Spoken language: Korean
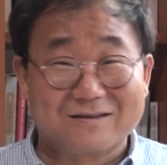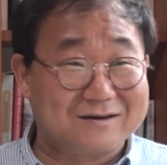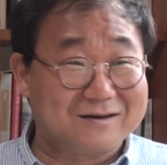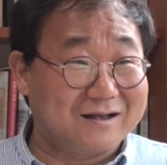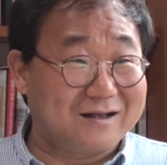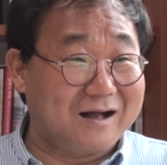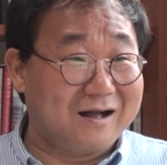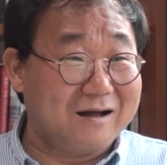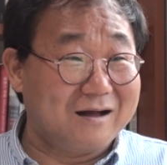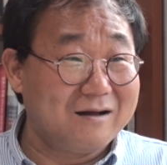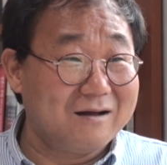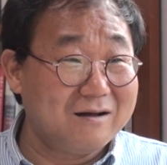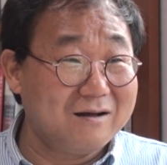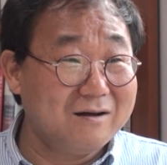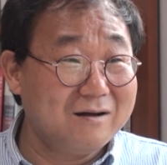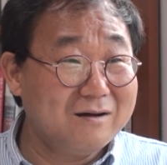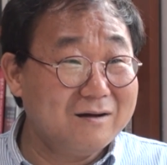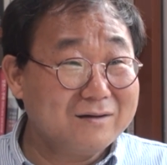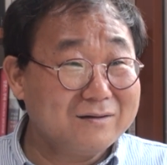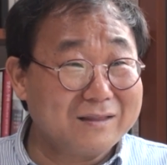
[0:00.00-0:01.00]

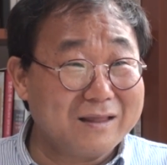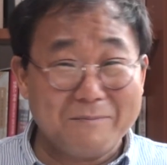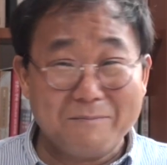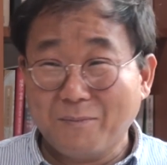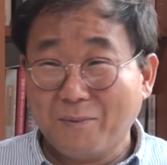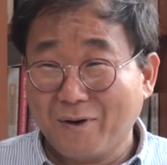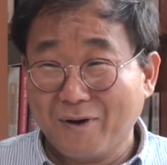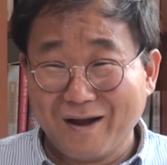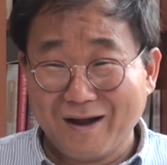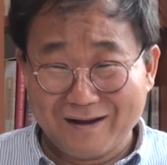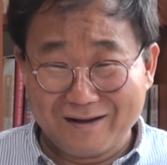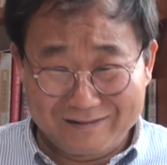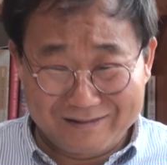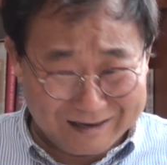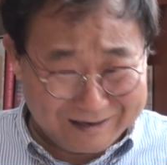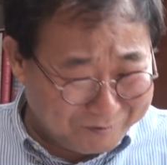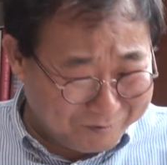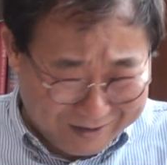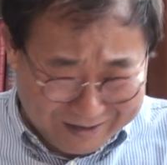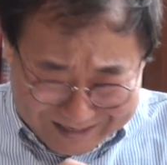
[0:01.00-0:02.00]
드니까난 뭐야
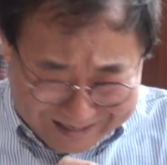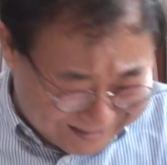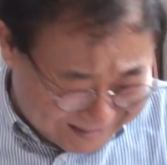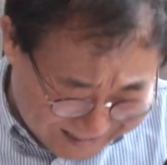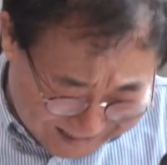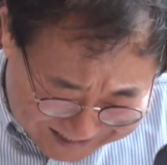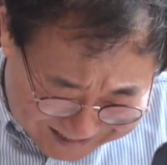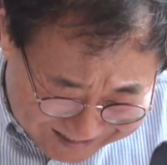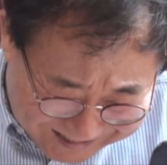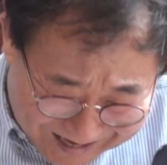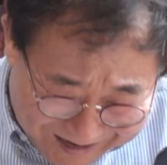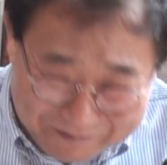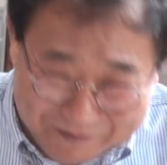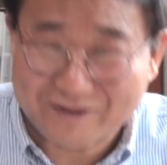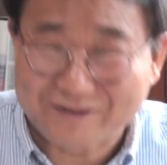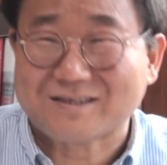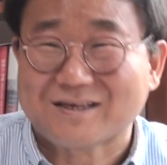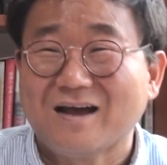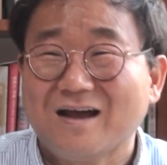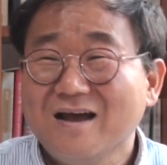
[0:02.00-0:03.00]
나는 왜 이렇게
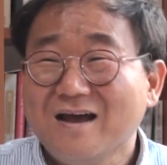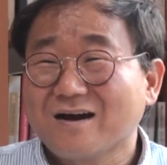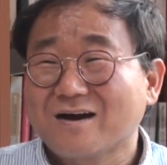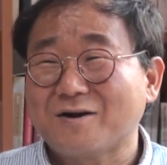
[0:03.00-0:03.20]
칭찬해뭐 이제